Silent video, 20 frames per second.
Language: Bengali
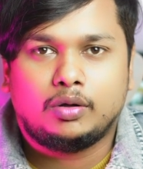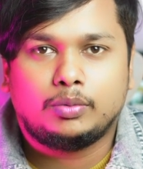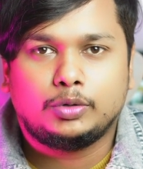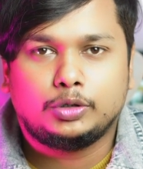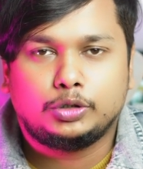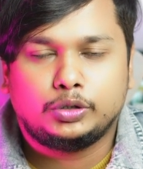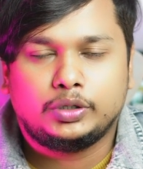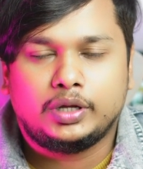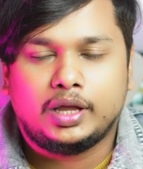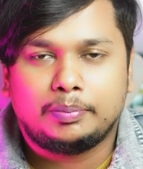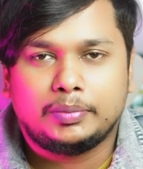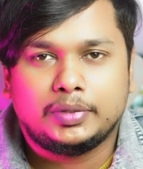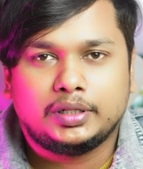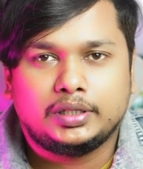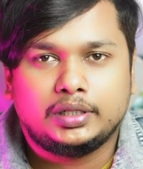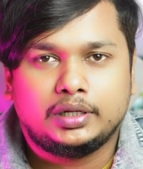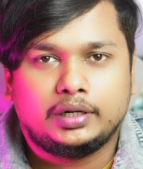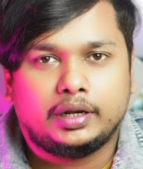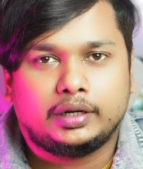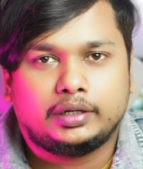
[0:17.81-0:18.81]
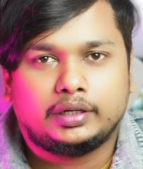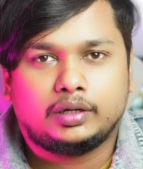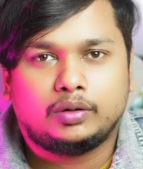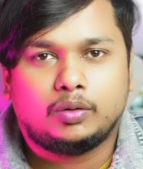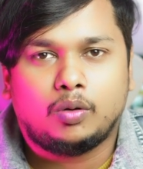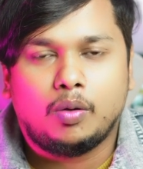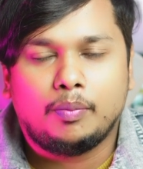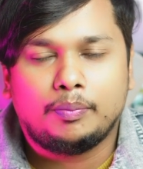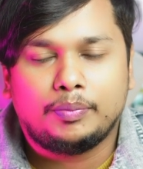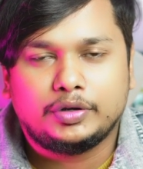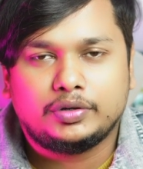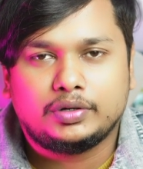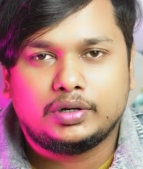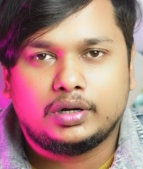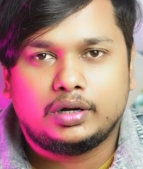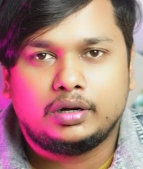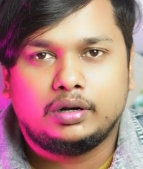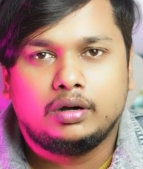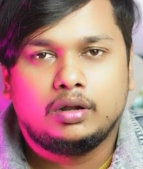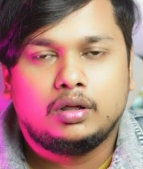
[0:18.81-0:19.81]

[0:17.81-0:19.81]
অবশ্যই আপনাদের একটা কম্পিউটার